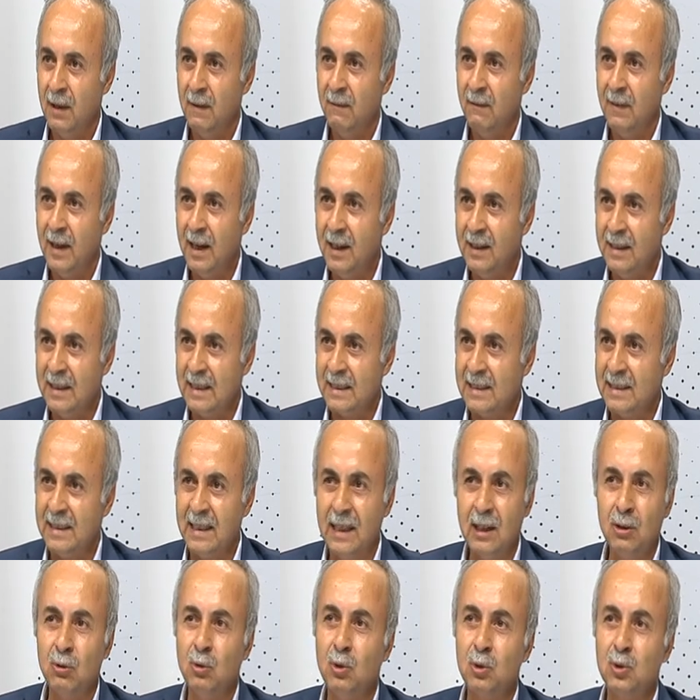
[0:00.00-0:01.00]
ve herkesin
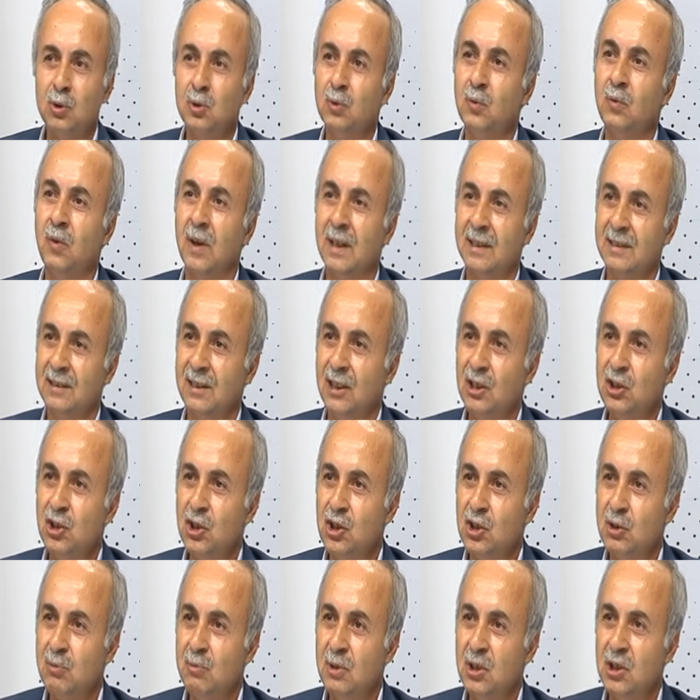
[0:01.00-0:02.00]
egosu fazla
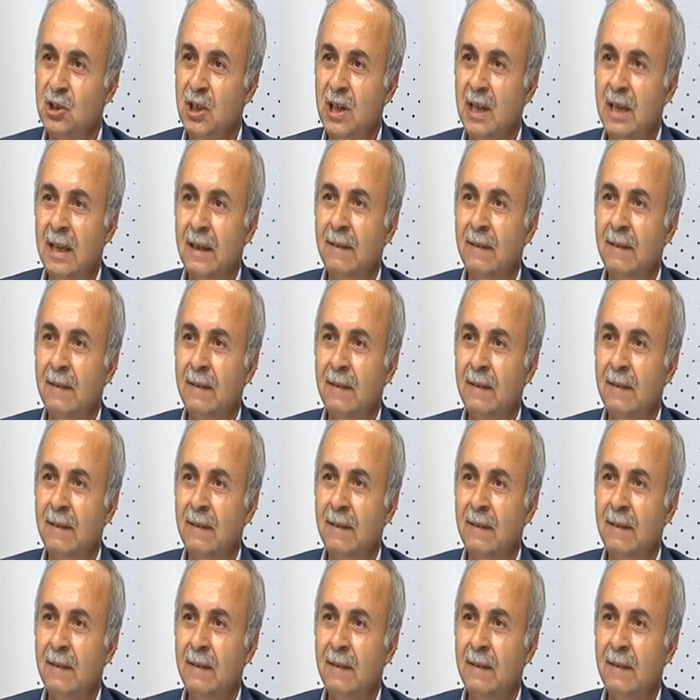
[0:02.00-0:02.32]
şişmiş